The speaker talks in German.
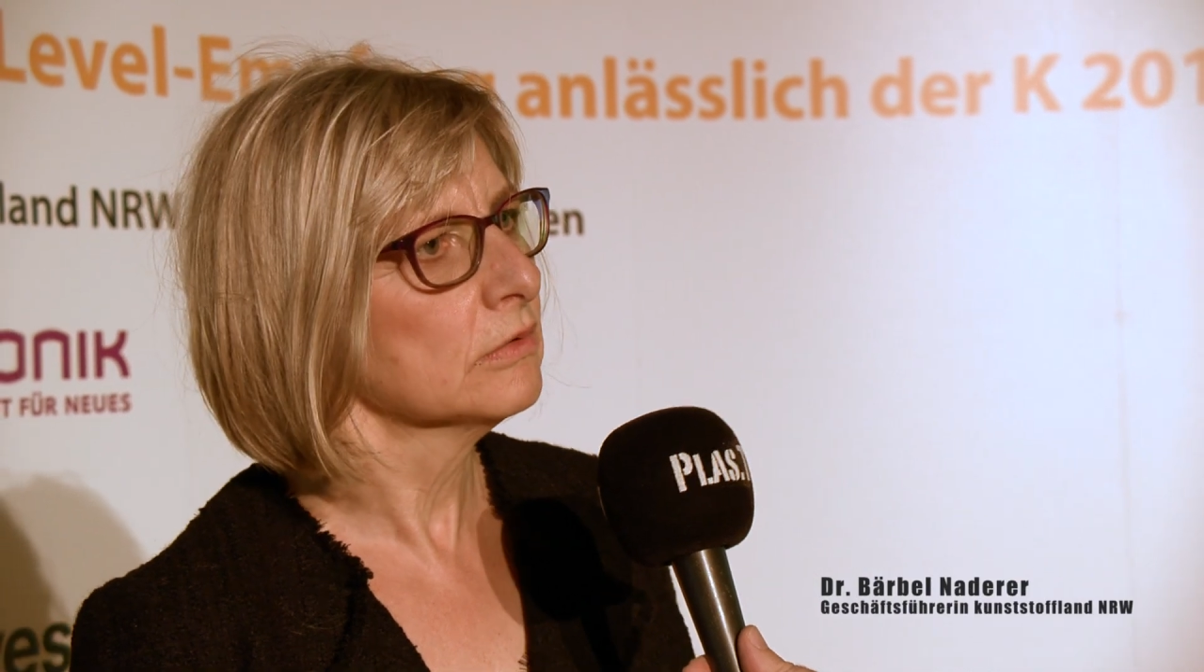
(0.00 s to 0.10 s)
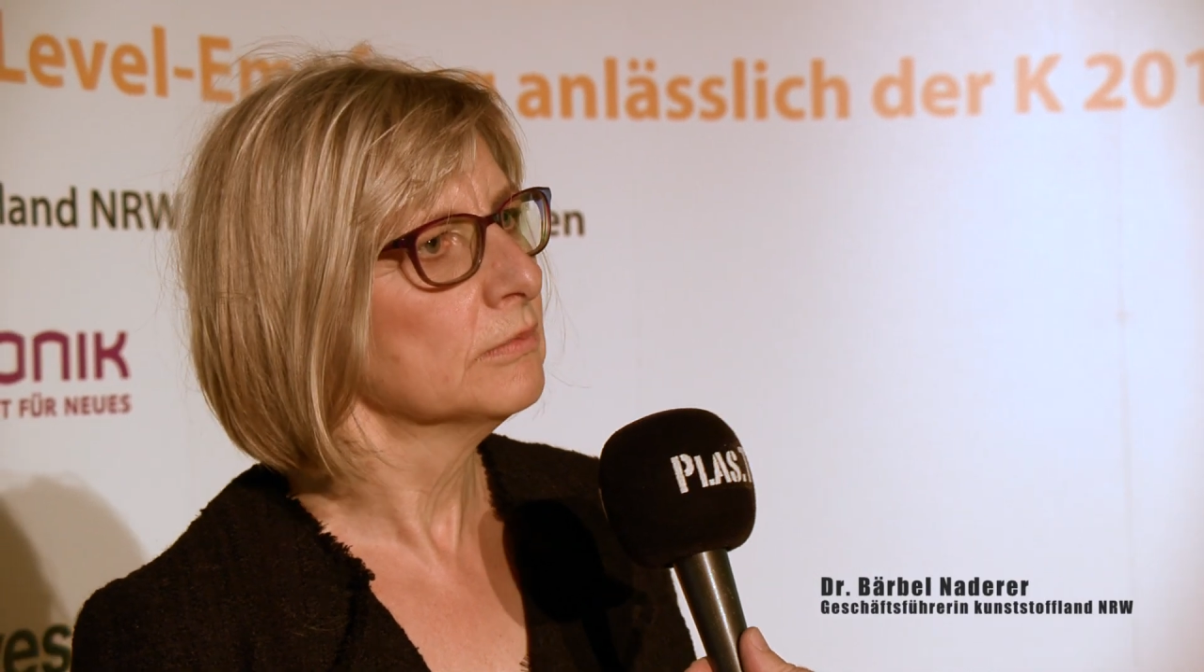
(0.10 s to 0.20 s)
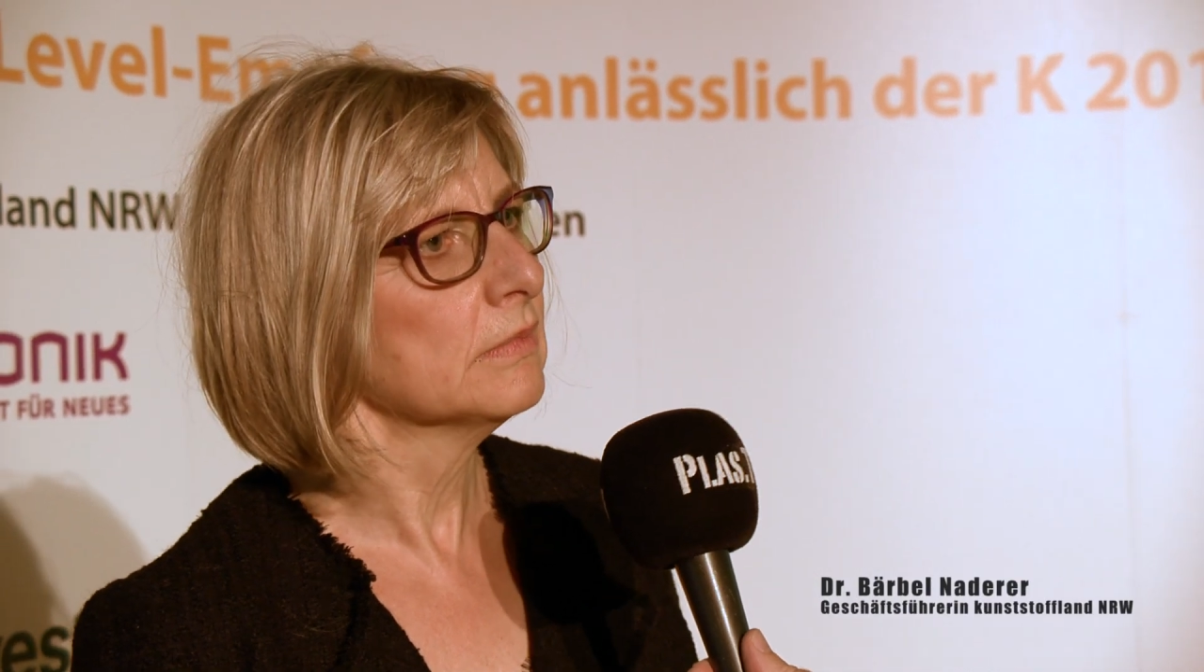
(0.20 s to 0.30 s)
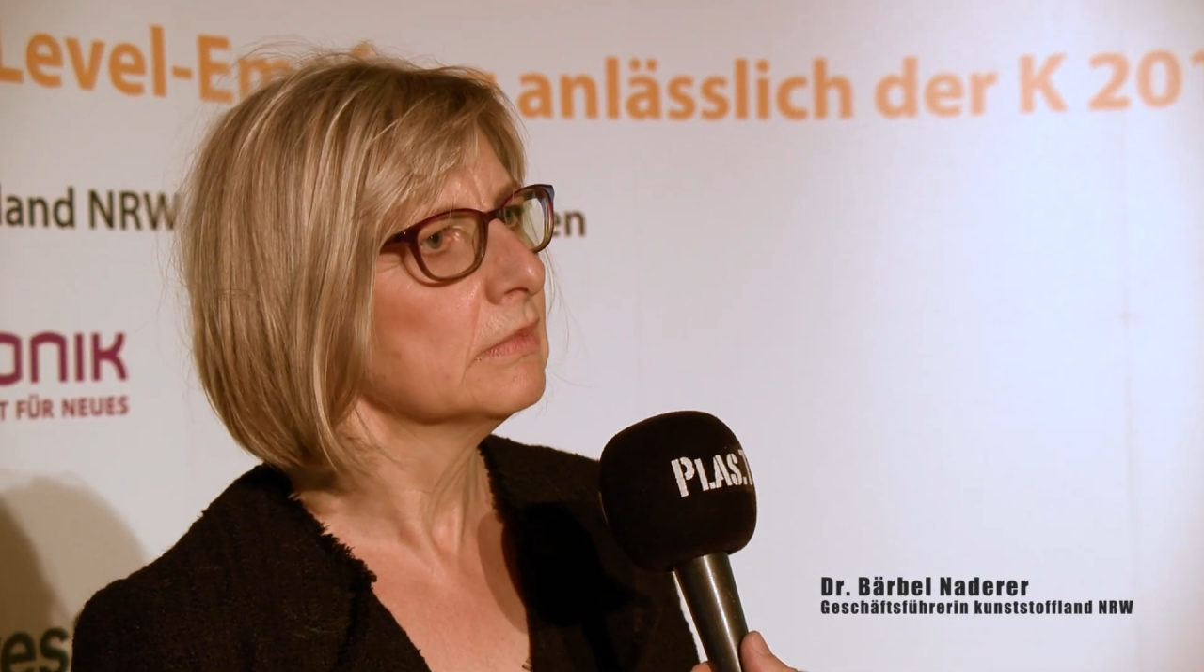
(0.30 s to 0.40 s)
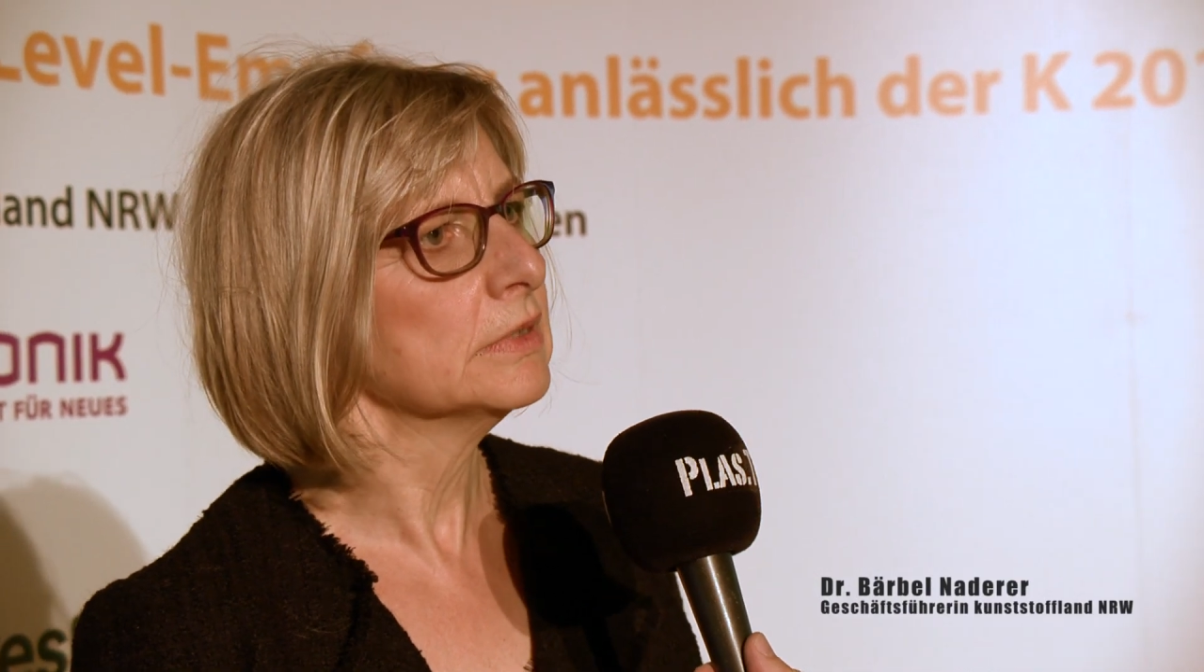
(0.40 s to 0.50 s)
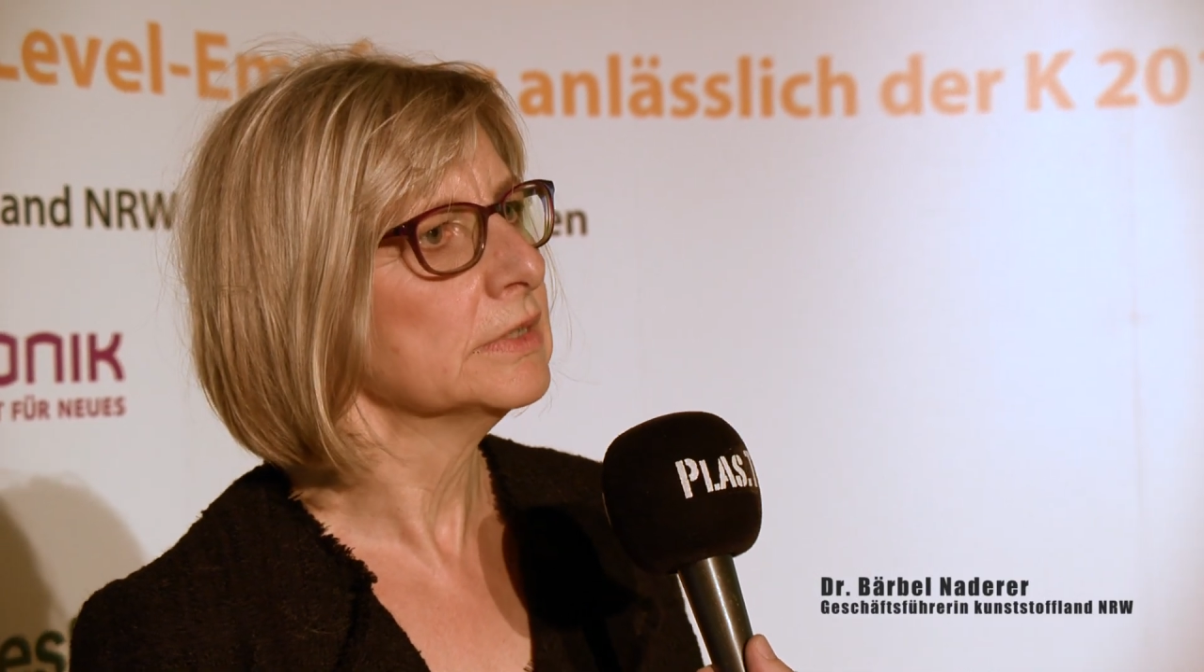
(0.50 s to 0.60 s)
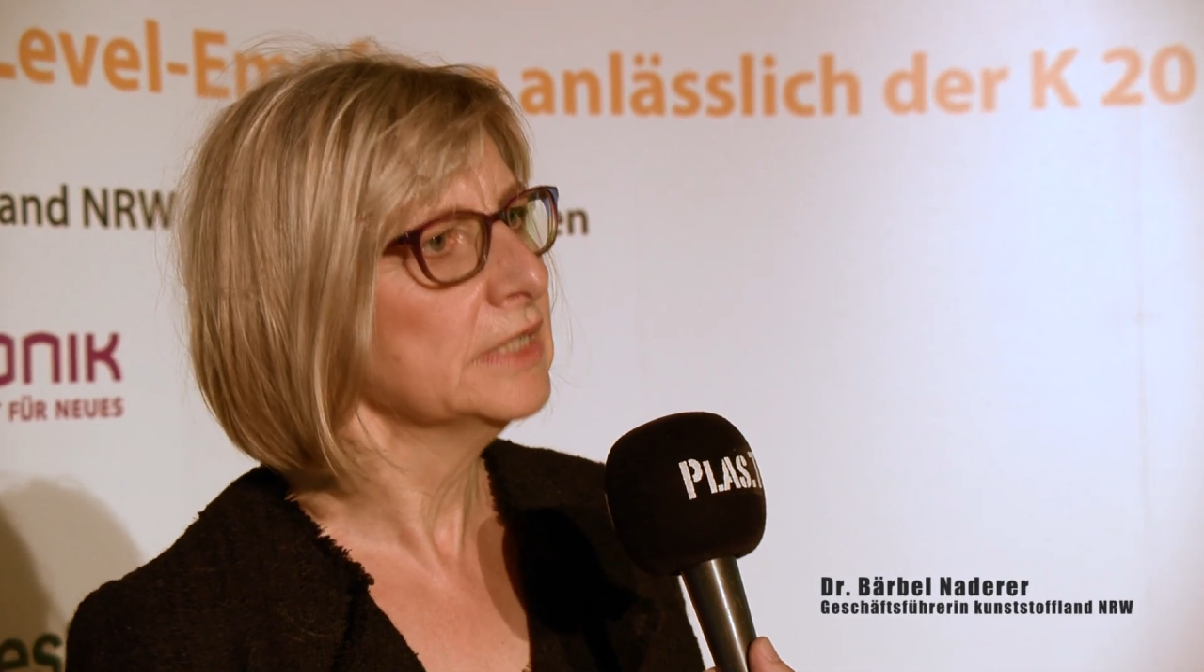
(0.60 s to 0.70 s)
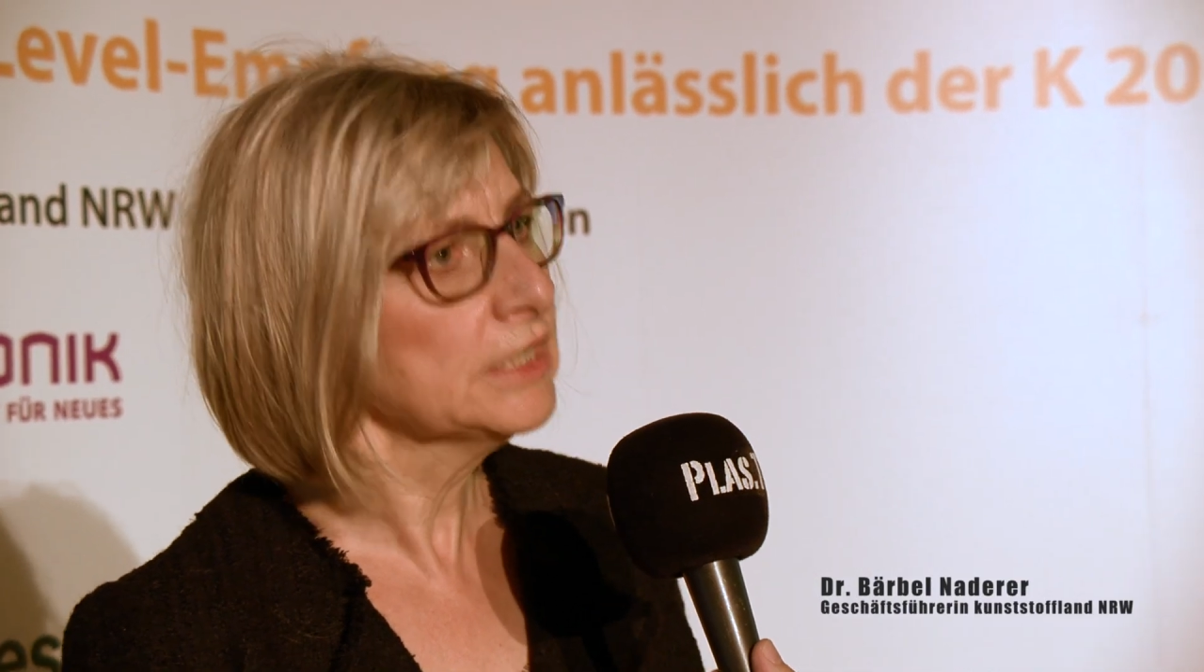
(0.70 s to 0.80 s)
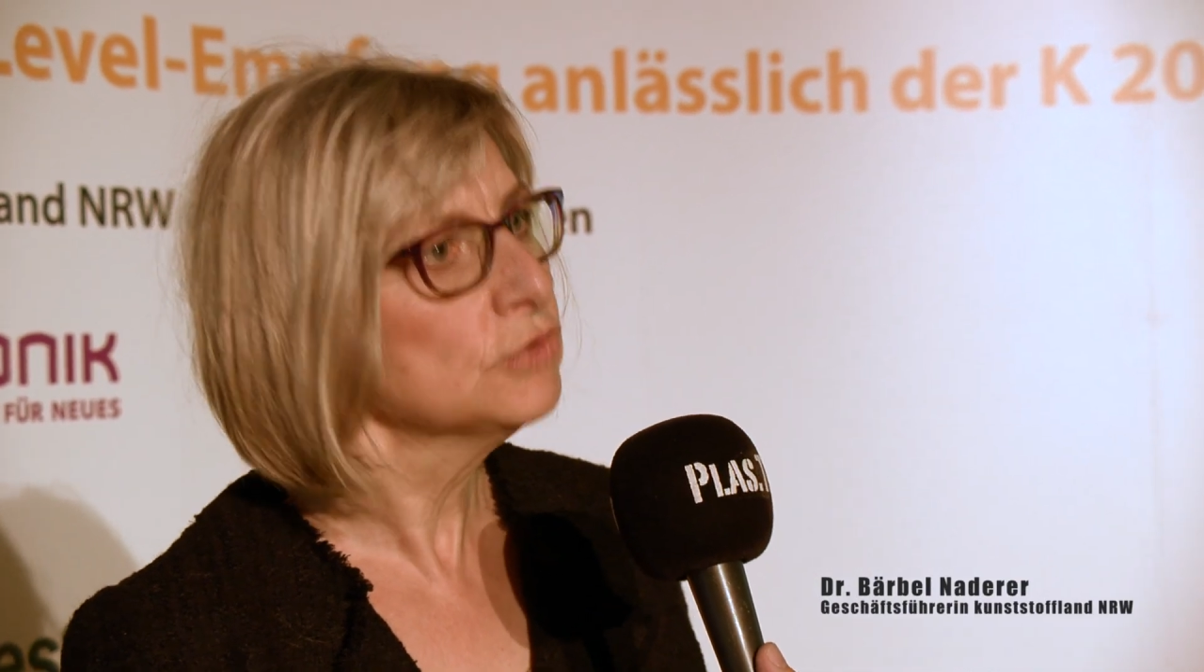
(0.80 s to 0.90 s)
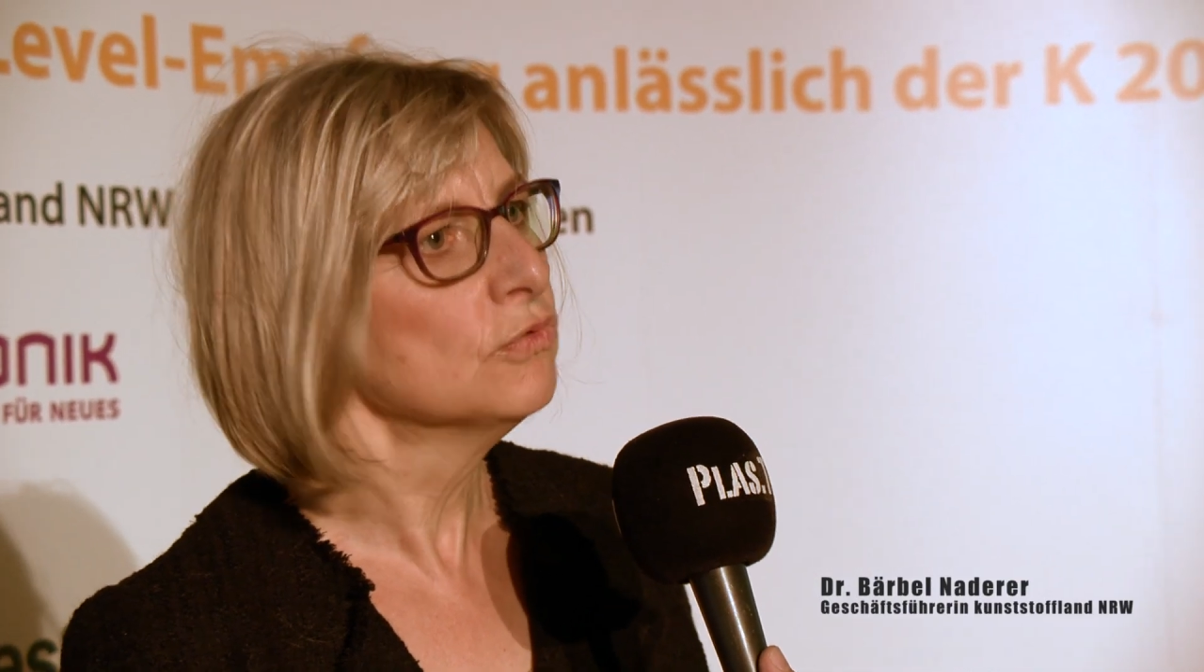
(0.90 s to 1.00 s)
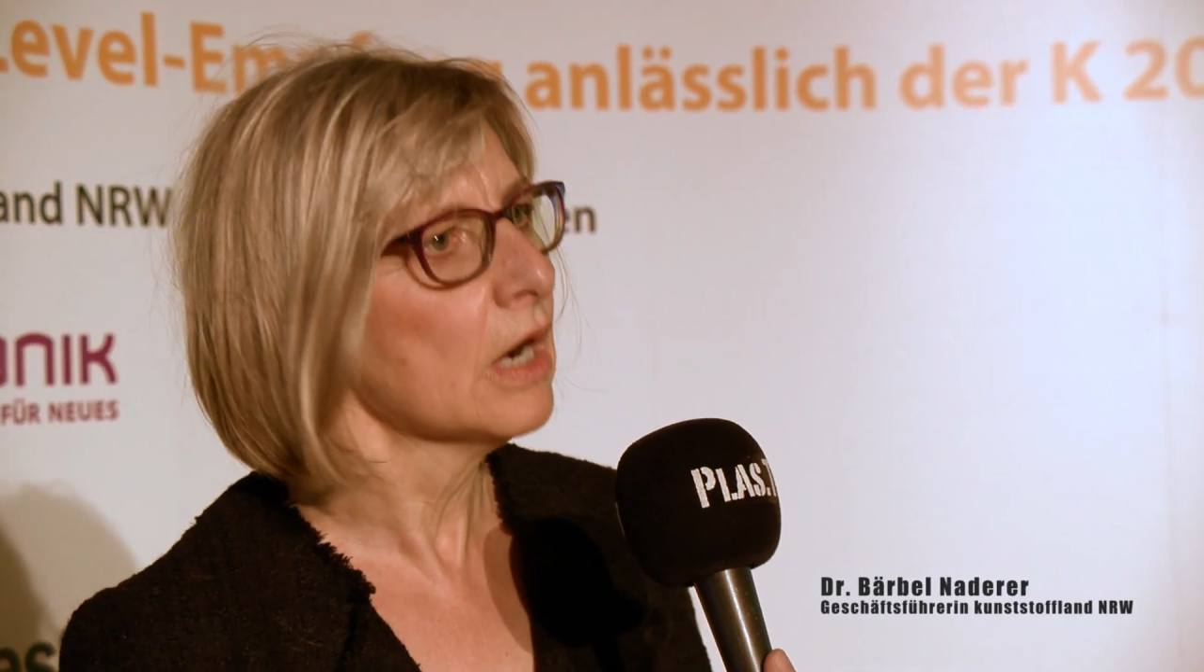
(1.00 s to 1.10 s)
um nicht